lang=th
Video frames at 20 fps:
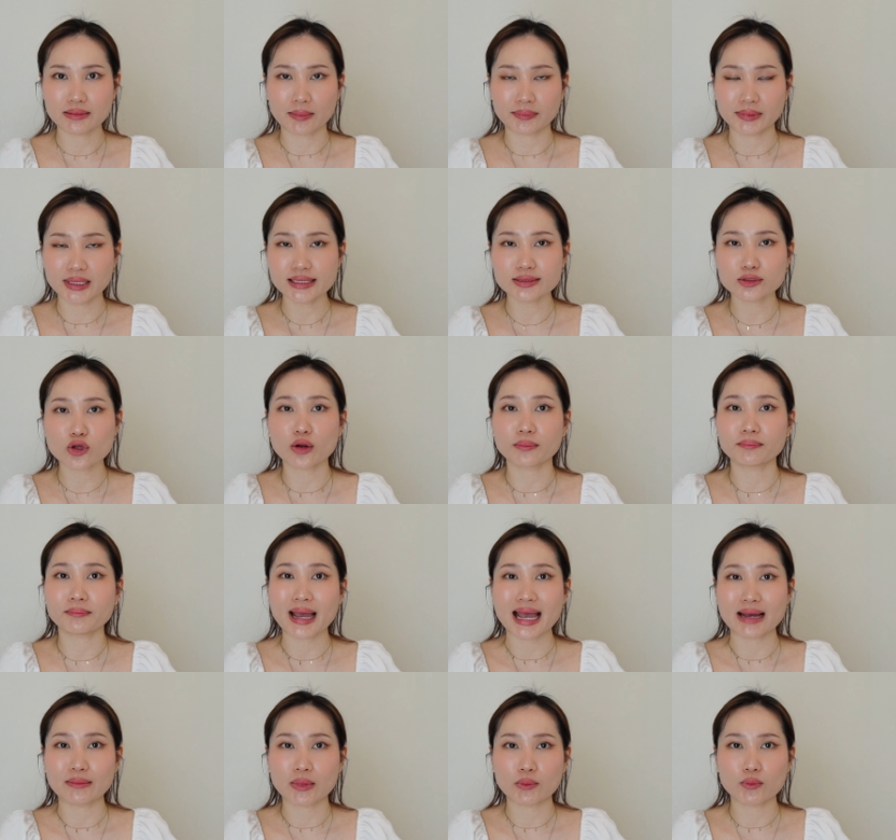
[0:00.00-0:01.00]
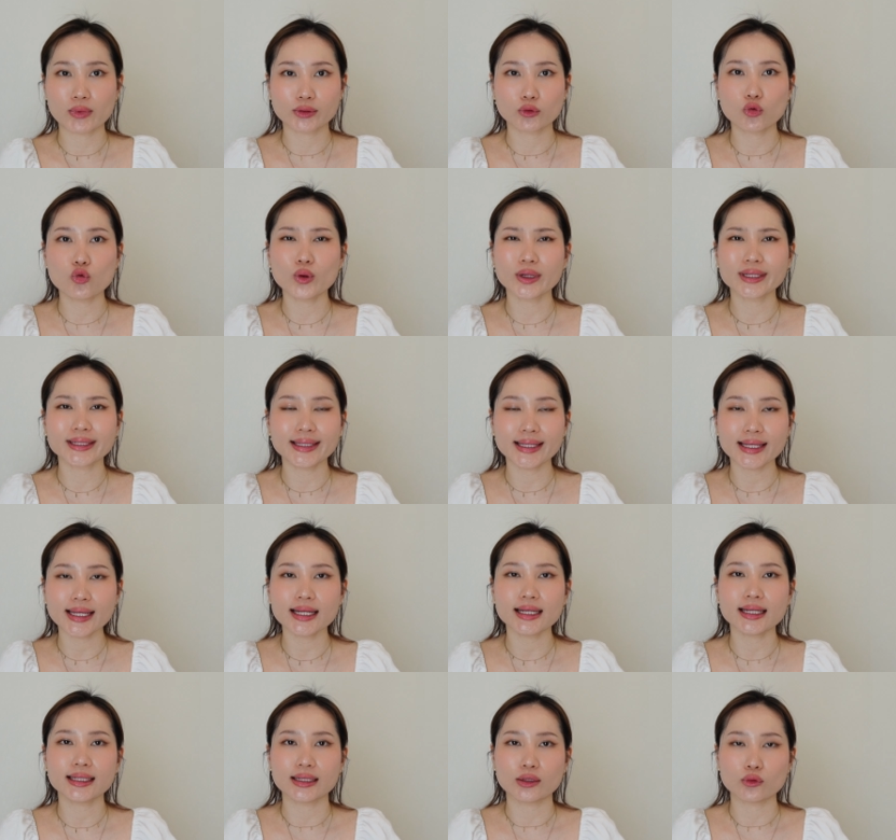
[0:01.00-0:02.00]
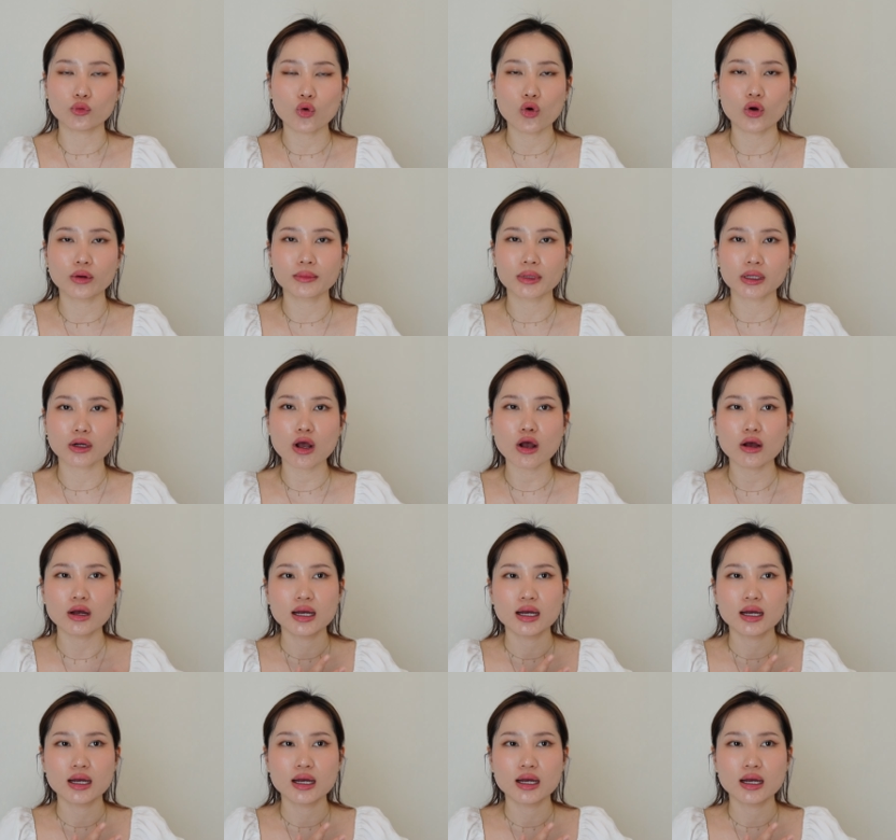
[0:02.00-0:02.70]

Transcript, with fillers: แบบที่จอดแปะแบบมันควรที่อะไรอย่างเงี้ยทุกคนมันก็